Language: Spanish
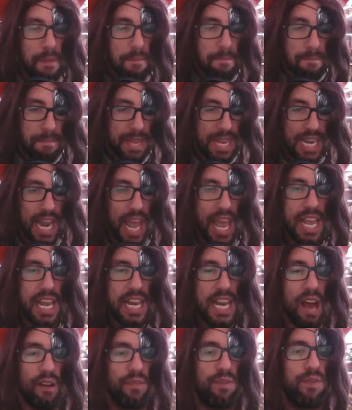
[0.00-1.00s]
mi
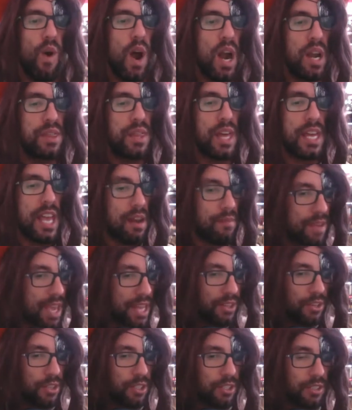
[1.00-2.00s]
ley la fuerza y el
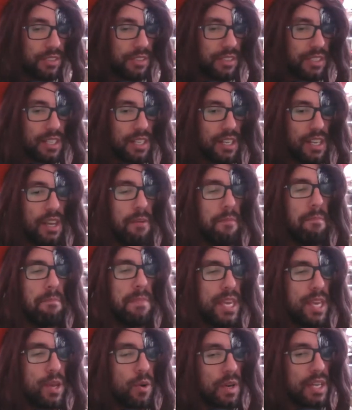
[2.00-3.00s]
viento,
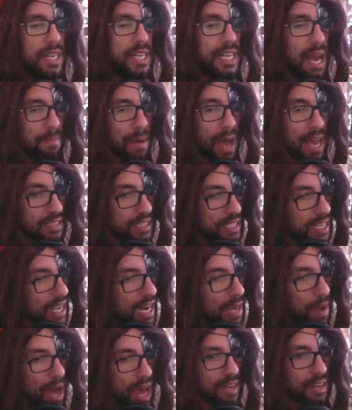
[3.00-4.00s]
mi única patria
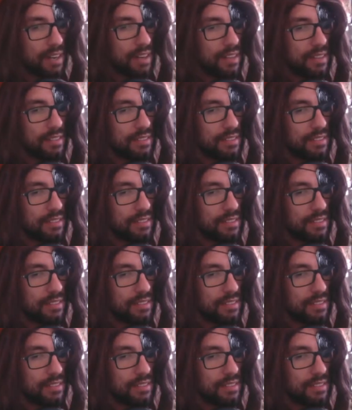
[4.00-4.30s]
la mar.